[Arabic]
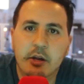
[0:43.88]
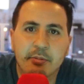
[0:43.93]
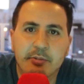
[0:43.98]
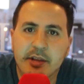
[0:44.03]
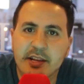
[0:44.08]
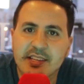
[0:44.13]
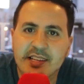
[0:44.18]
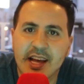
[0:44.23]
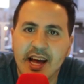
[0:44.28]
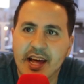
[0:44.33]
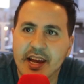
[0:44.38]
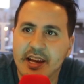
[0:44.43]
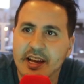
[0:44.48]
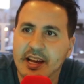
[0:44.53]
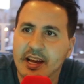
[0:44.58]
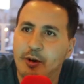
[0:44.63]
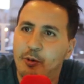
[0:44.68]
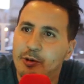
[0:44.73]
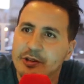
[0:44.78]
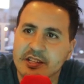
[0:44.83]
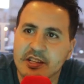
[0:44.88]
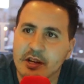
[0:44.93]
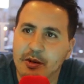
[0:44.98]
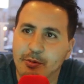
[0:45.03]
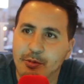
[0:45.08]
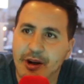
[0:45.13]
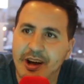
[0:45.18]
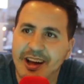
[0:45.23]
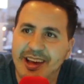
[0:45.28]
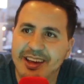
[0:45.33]
بدات خارق غو
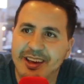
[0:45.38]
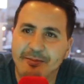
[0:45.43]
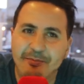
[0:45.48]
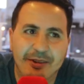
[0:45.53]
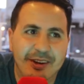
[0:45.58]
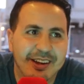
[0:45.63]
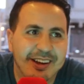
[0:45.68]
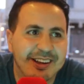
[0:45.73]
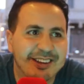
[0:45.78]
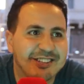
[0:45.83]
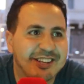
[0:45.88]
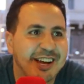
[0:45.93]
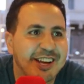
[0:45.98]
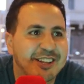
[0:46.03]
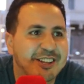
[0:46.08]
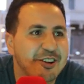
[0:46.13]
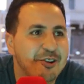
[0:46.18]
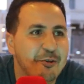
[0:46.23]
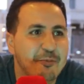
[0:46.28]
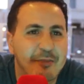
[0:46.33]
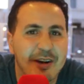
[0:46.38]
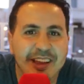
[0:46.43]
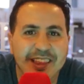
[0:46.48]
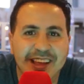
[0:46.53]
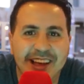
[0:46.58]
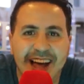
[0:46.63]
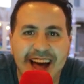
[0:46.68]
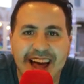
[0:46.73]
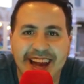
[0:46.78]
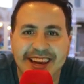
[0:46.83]
اخر مره شحال تينو
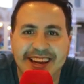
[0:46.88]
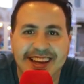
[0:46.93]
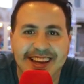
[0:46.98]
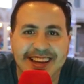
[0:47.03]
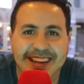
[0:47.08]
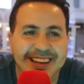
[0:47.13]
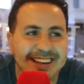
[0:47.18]
مرضي خارق